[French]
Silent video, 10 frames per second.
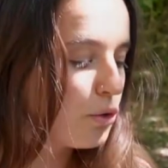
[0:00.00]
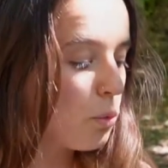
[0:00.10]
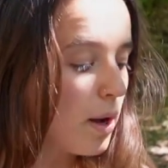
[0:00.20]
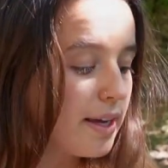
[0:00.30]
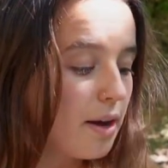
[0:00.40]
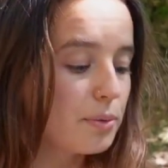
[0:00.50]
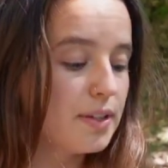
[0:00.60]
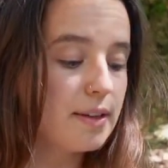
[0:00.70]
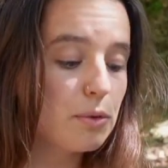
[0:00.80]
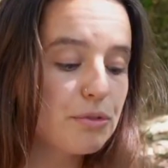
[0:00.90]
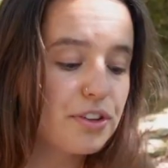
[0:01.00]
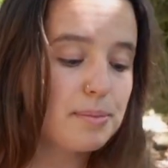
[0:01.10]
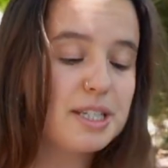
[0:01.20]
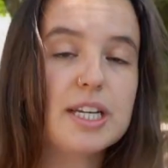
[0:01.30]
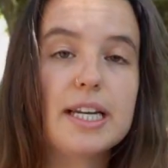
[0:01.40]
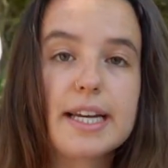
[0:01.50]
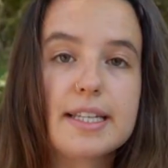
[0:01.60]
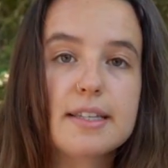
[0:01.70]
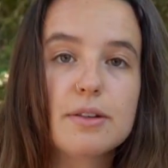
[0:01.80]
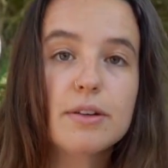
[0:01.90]
Trois cas ont été confirmés chez les
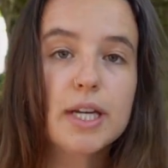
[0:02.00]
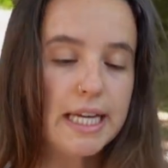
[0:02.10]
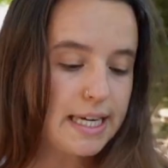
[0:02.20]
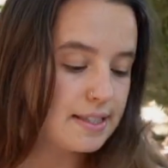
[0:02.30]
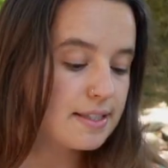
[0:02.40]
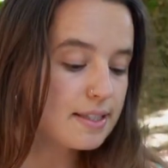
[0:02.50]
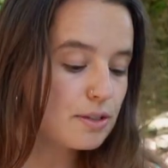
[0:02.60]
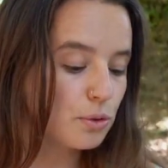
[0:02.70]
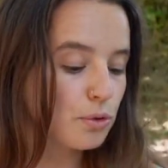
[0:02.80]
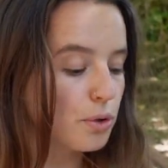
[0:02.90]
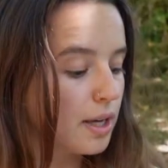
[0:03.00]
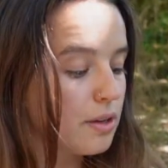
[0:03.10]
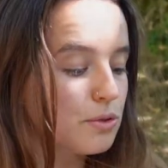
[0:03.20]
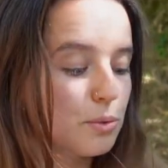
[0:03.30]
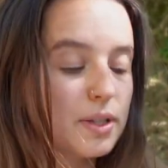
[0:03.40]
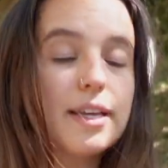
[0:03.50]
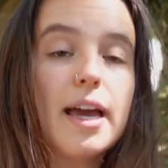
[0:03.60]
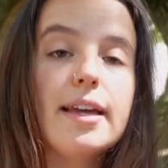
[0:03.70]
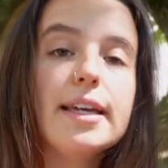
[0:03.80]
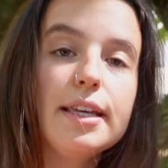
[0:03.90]
résidents et six autres cas sont des
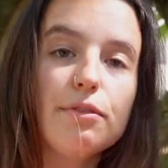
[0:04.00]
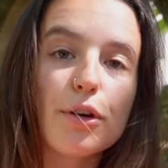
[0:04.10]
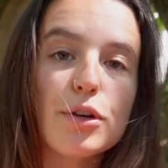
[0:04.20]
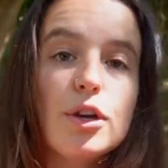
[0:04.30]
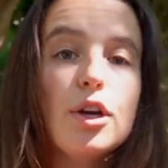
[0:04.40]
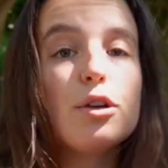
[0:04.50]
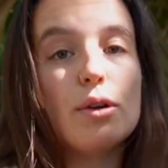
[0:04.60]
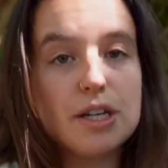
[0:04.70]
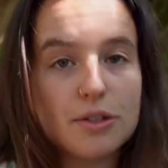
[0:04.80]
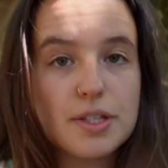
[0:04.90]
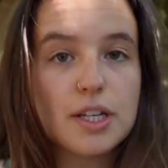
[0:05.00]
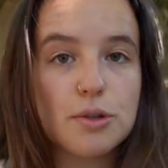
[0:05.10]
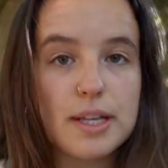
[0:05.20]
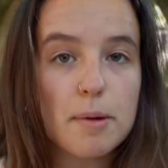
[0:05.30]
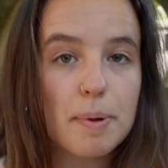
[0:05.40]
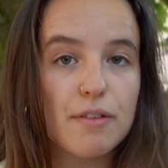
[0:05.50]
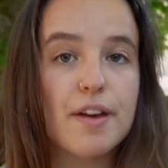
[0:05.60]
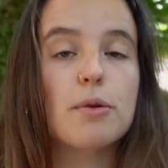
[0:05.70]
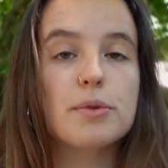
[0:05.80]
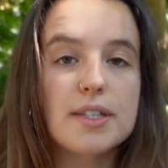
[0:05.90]
cas équivoques, que l'agence régionale
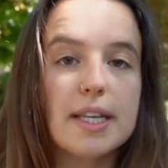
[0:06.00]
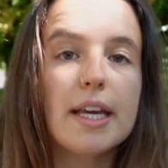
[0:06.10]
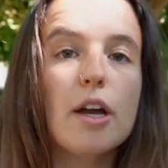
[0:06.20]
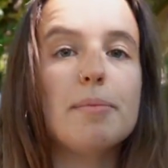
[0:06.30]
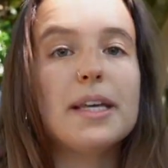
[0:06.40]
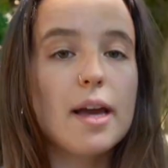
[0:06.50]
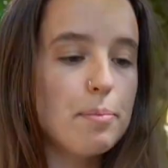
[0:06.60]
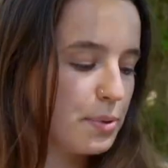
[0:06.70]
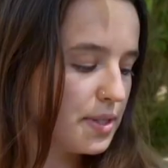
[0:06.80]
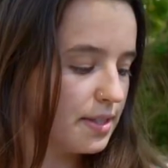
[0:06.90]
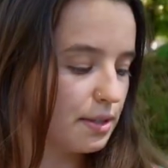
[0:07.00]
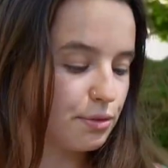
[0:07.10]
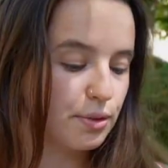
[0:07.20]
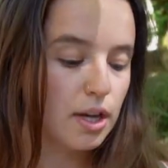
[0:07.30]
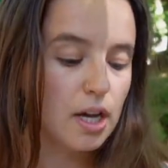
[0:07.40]
préfère considérer comme des cas positifs.